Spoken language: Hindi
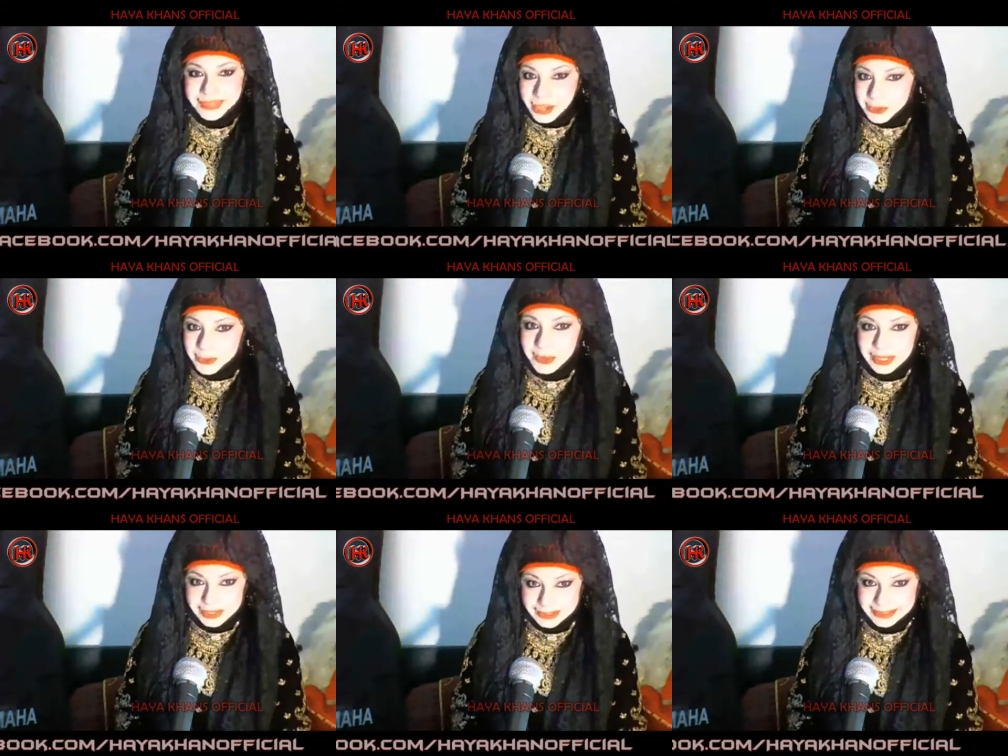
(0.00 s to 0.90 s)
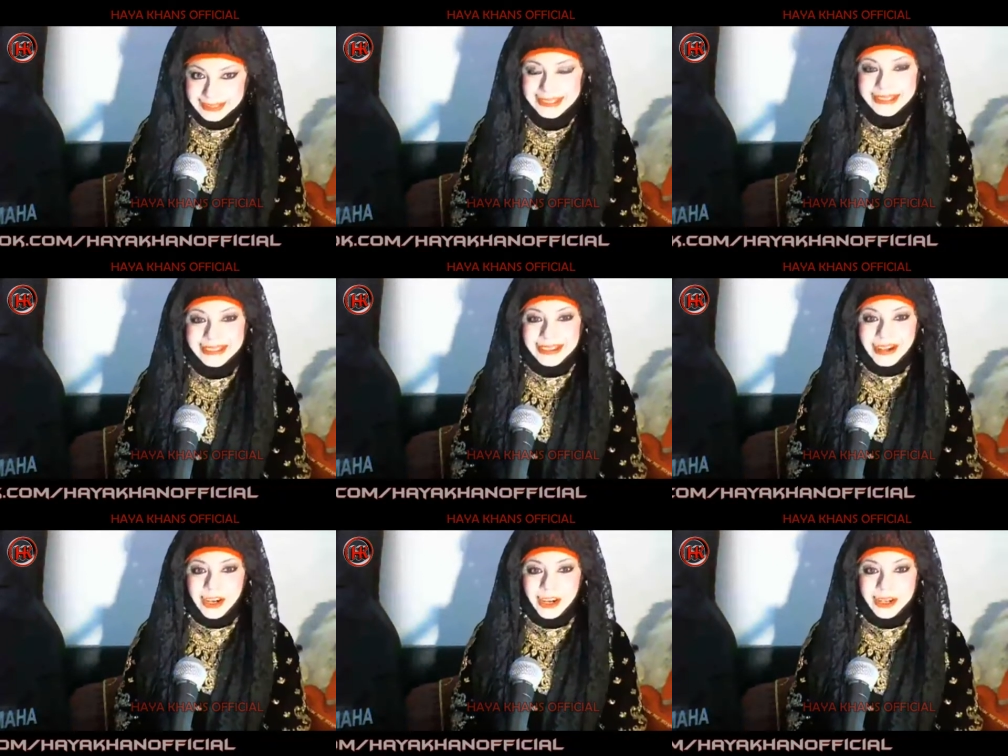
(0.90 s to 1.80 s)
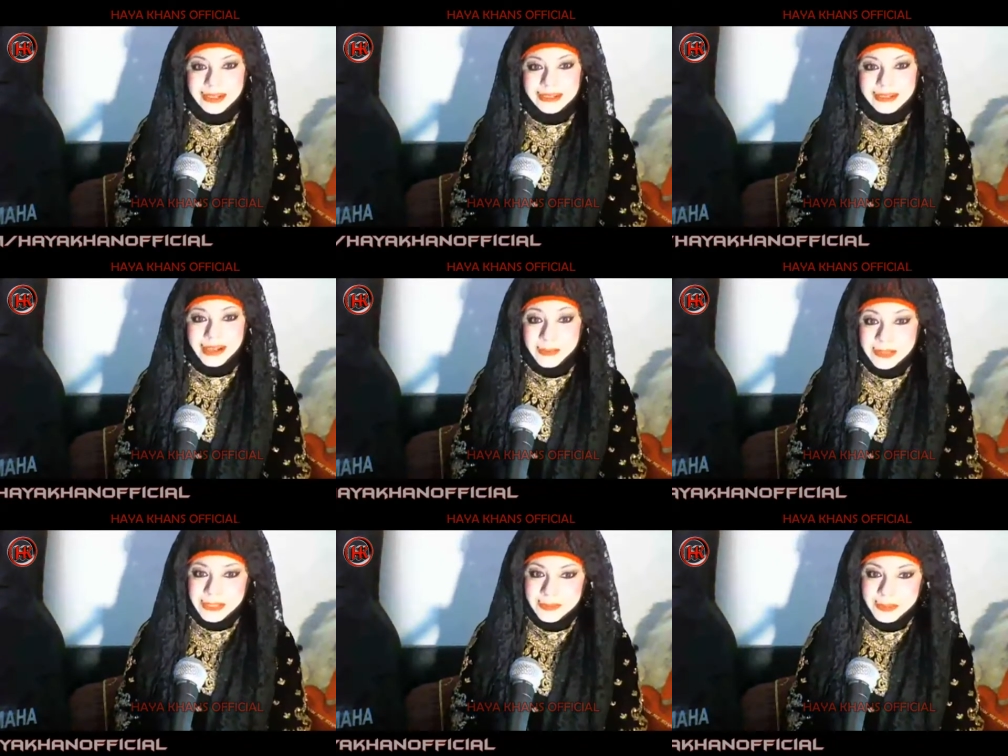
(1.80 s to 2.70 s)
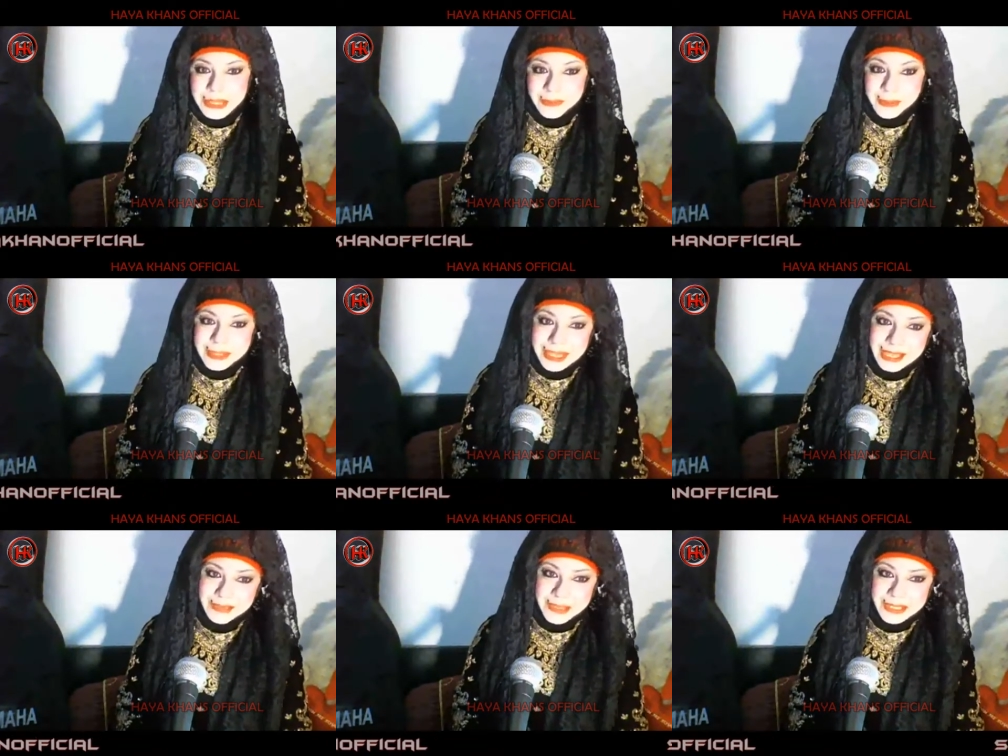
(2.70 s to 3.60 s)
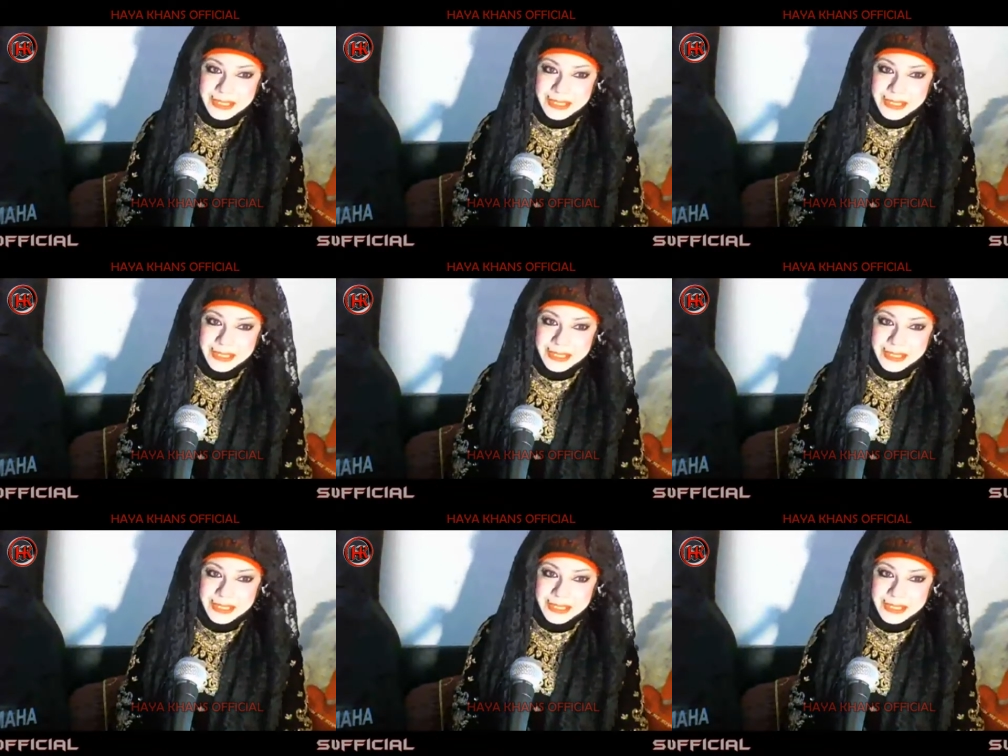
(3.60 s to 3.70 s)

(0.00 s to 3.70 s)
ना हो अल्लाह करे और हम सब जो है वो सेहत